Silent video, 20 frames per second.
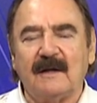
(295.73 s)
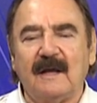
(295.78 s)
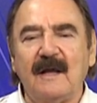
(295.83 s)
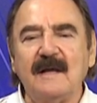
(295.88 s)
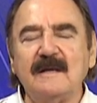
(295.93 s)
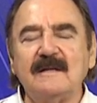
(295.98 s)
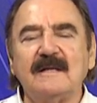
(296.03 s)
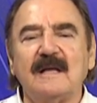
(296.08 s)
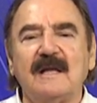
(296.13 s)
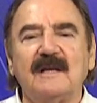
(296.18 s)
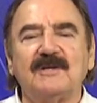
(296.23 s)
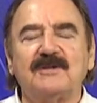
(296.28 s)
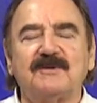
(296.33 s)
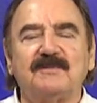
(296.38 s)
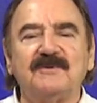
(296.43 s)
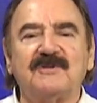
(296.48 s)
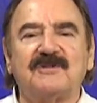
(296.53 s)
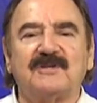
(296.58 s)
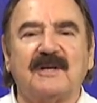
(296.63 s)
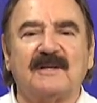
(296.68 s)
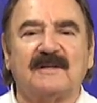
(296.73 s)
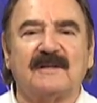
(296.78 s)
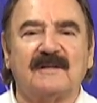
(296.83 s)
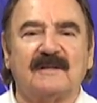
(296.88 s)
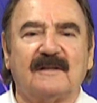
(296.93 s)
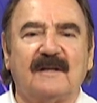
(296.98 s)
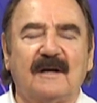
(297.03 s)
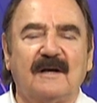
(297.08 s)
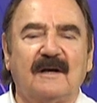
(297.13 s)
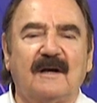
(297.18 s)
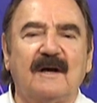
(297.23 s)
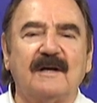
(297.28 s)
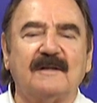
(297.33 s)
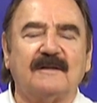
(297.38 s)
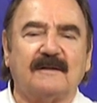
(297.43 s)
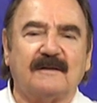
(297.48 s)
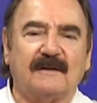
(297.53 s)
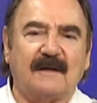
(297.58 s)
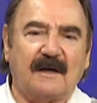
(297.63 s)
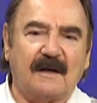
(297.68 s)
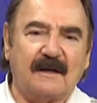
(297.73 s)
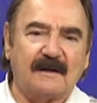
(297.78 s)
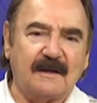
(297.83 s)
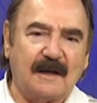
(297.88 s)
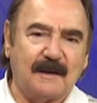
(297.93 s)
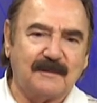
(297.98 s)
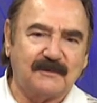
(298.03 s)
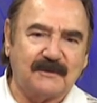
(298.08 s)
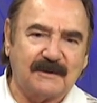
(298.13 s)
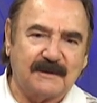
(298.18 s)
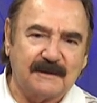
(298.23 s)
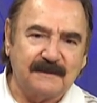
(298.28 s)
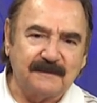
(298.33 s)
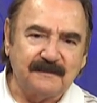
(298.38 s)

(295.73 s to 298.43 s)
en gelişmiş şekilde Aydın'da yaptık.